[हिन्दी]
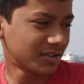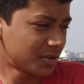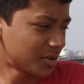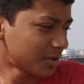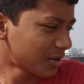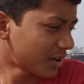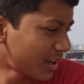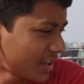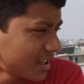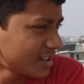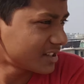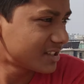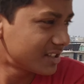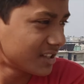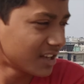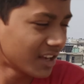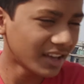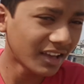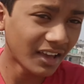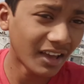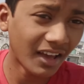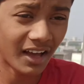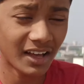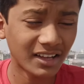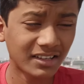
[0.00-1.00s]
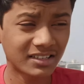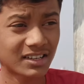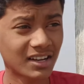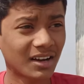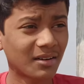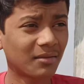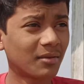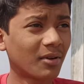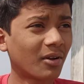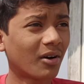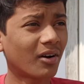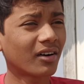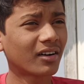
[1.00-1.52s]
तो गाइज ये है आज का
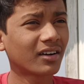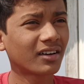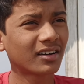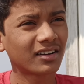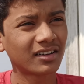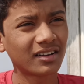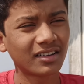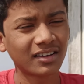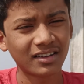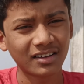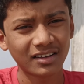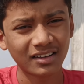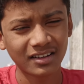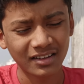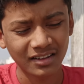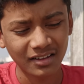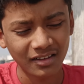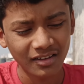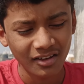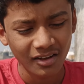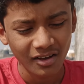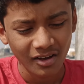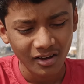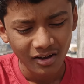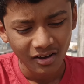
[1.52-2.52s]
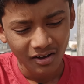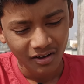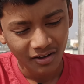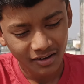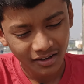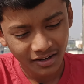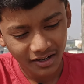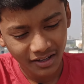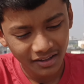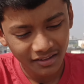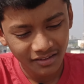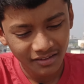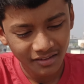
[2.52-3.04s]
ब्लॉग
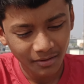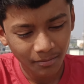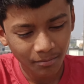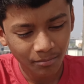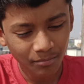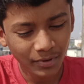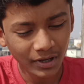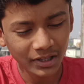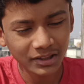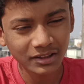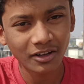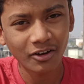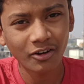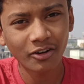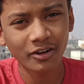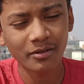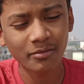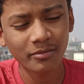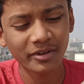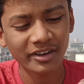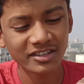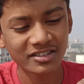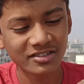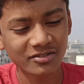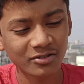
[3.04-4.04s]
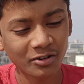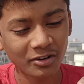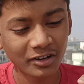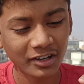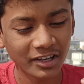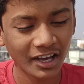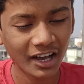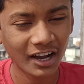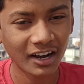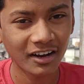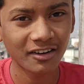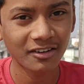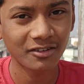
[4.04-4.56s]
और गाइज अब बताओ कि मैं इसको
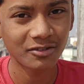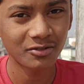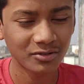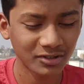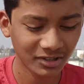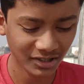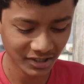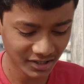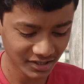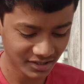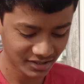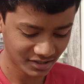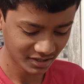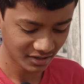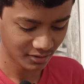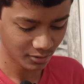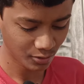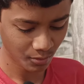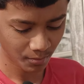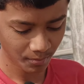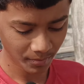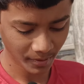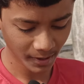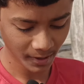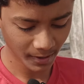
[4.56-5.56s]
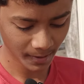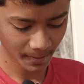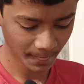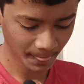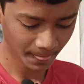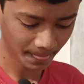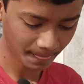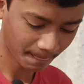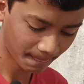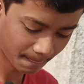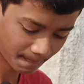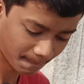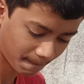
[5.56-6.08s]
क्या करूँ कि ये सही हो पाए
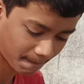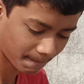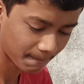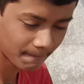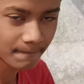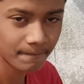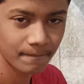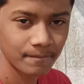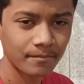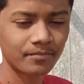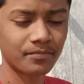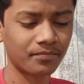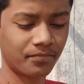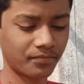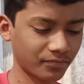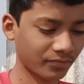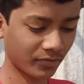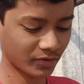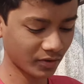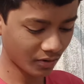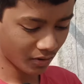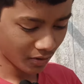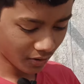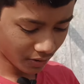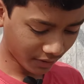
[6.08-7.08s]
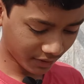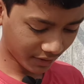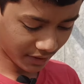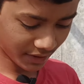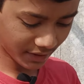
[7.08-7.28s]
और